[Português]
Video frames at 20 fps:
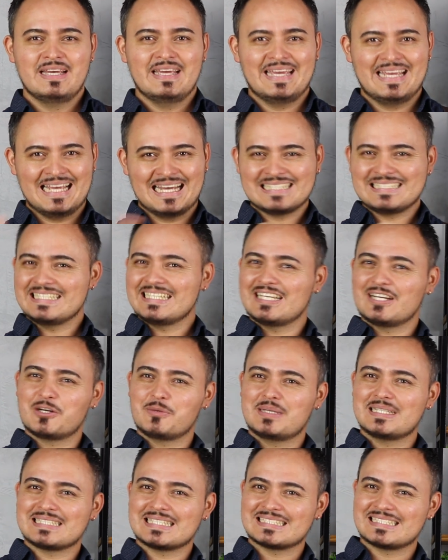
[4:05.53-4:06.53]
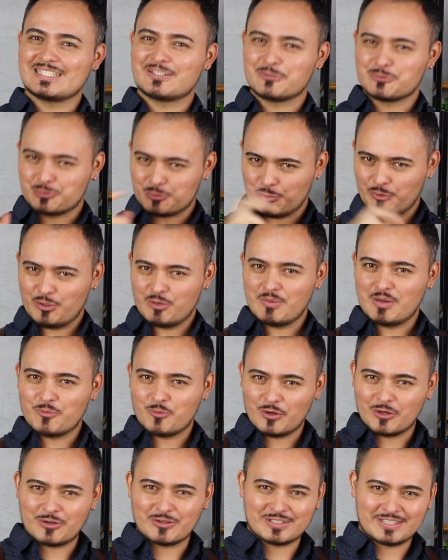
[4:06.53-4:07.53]
É assim que começa a se construir uma
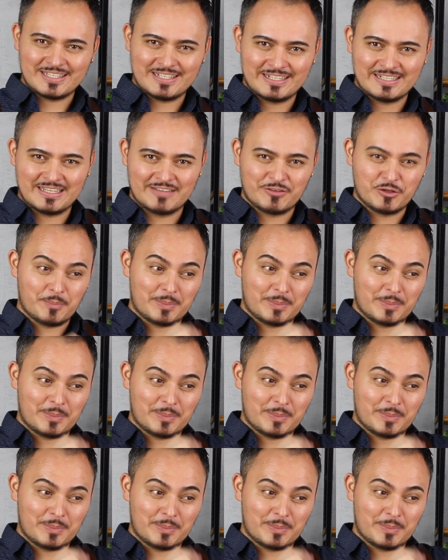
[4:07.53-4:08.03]
boa coquetelaria, viu?